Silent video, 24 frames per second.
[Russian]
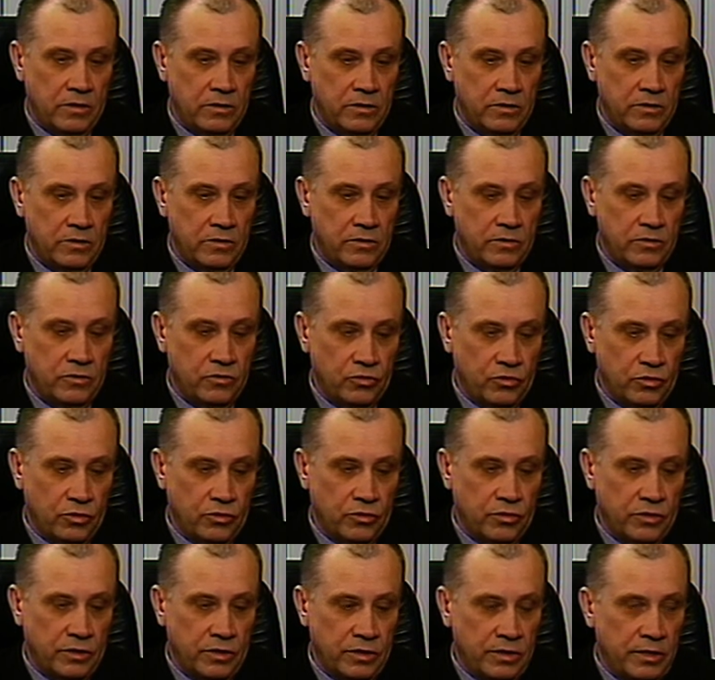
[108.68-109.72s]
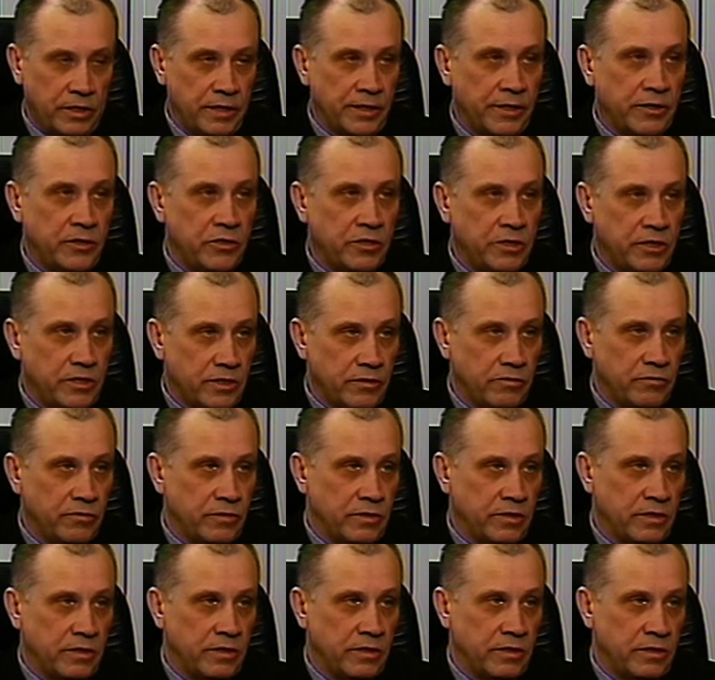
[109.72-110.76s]
Э, четко
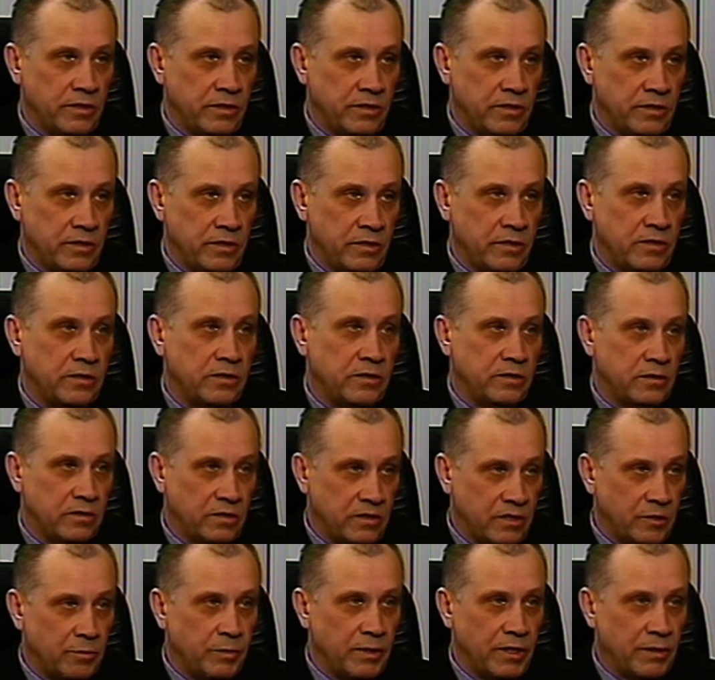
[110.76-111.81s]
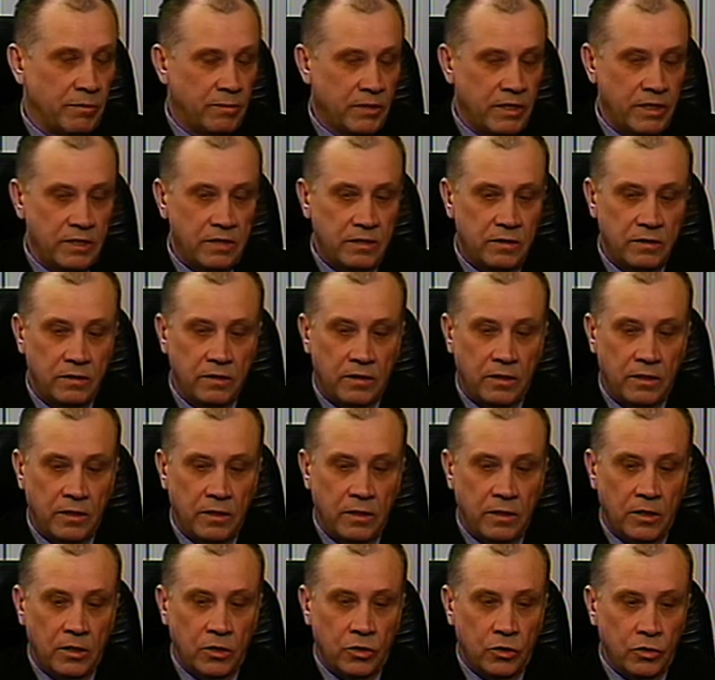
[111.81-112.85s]
ориентированный и дипломат. Да,
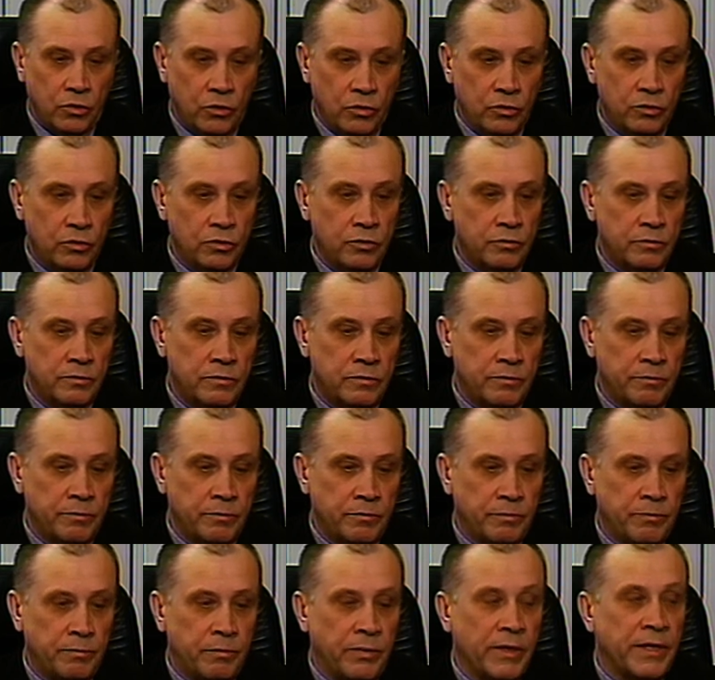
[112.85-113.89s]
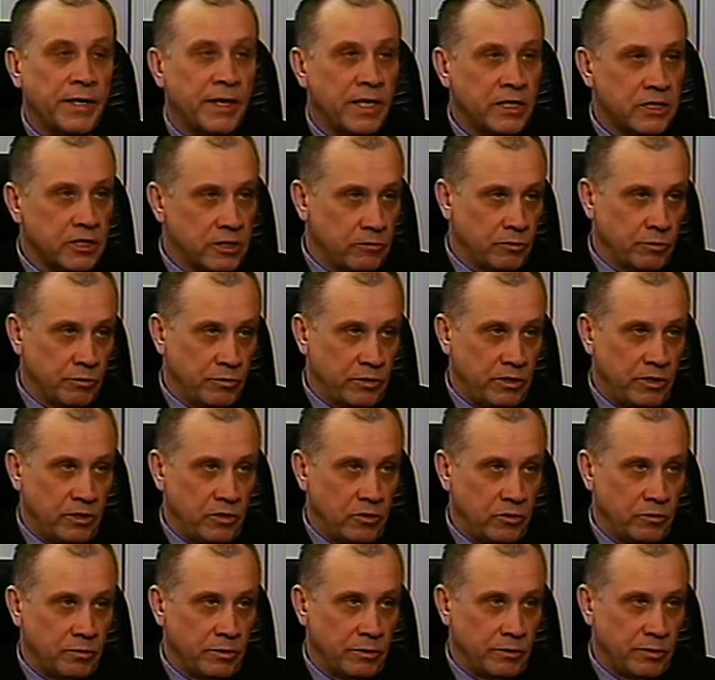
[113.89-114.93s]
дипломат. Но ну, по нашему
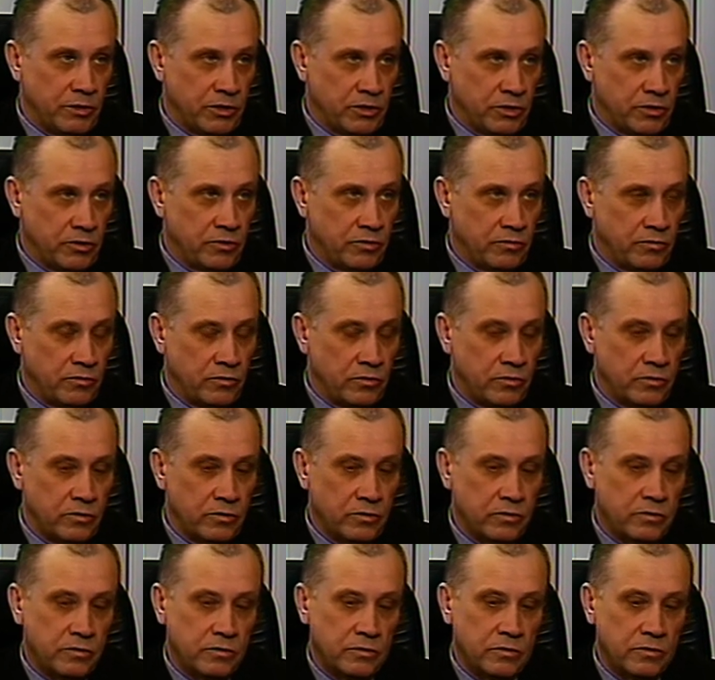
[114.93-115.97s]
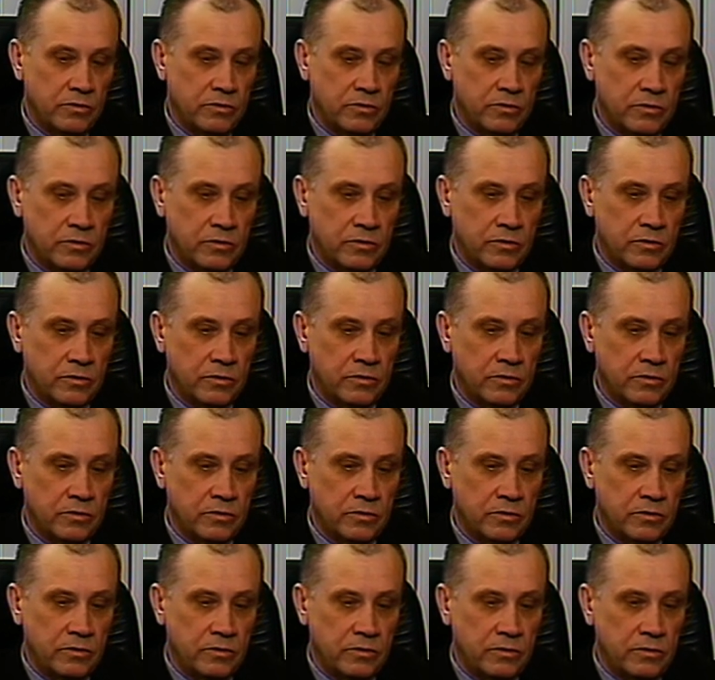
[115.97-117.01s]
мнению, по большинству,
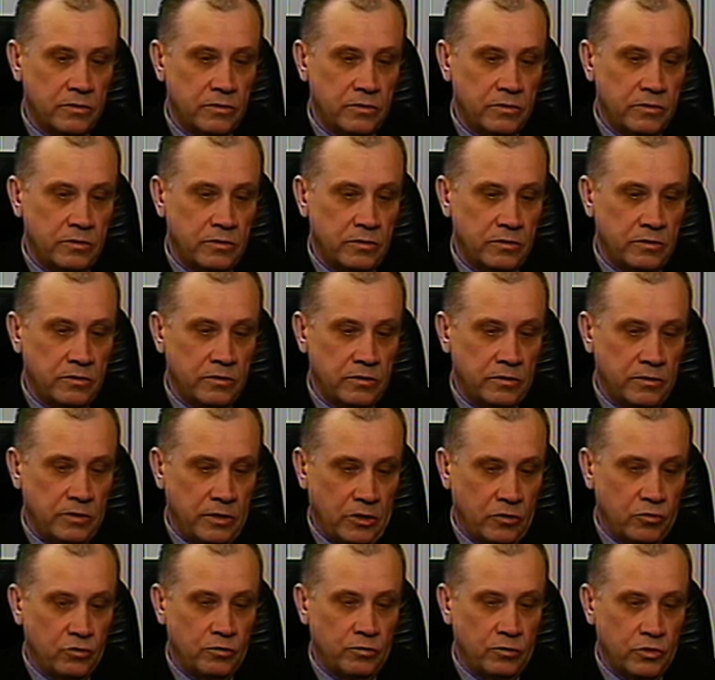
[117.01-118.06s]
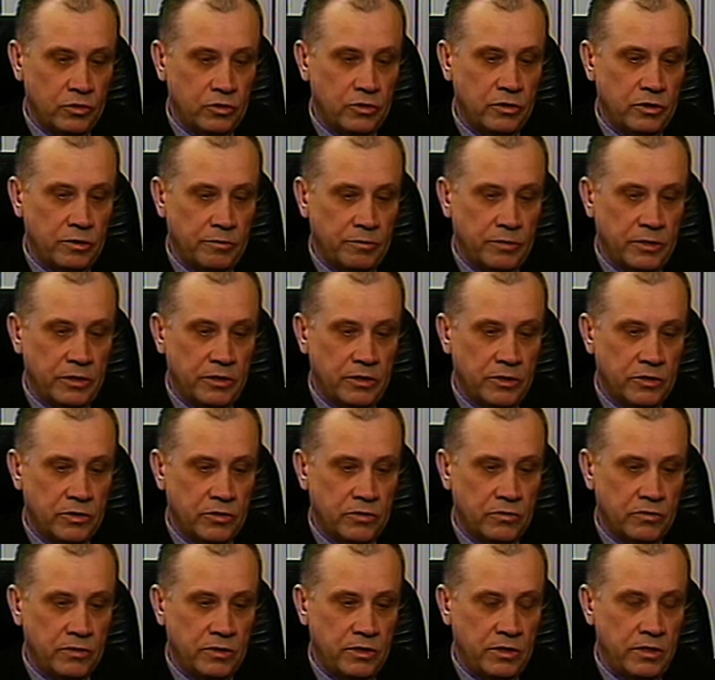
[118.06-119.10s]
э, я думаю, что это
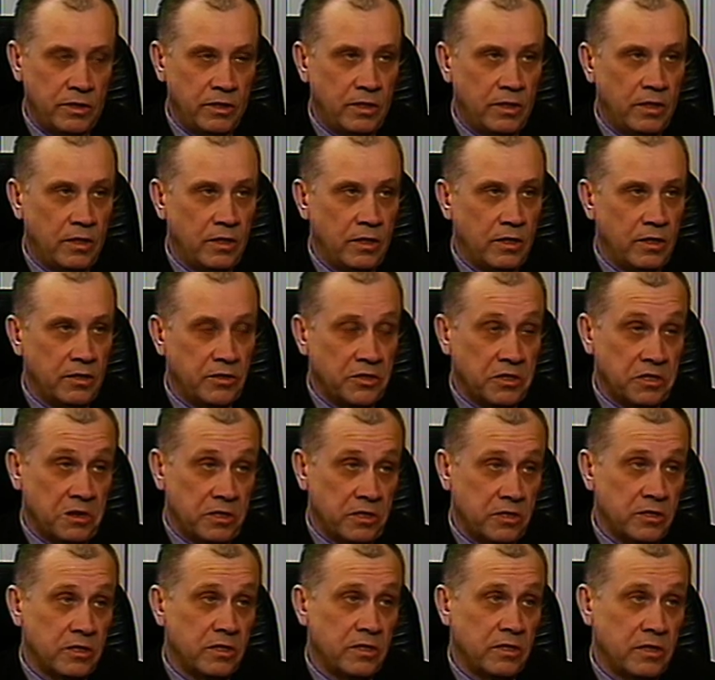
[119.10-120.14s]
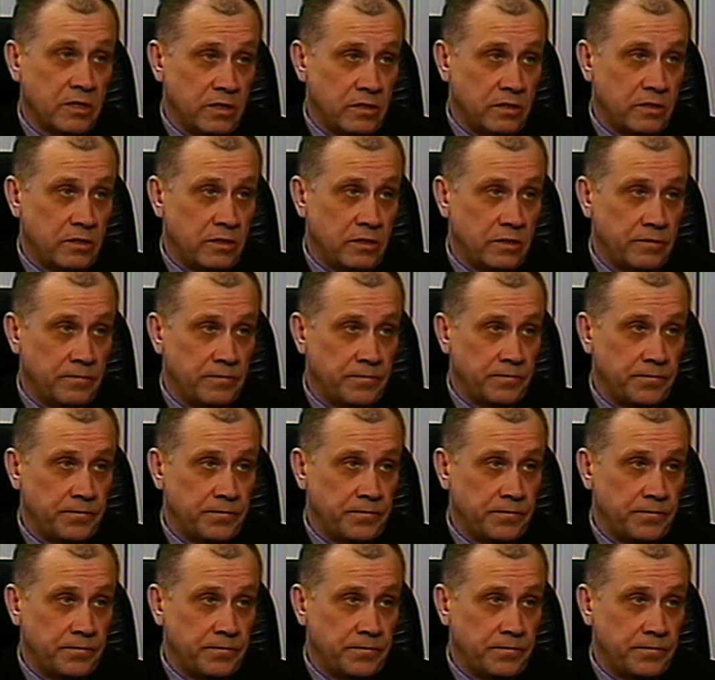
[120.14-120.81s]
поддерживают все, это, конечно, агрессия.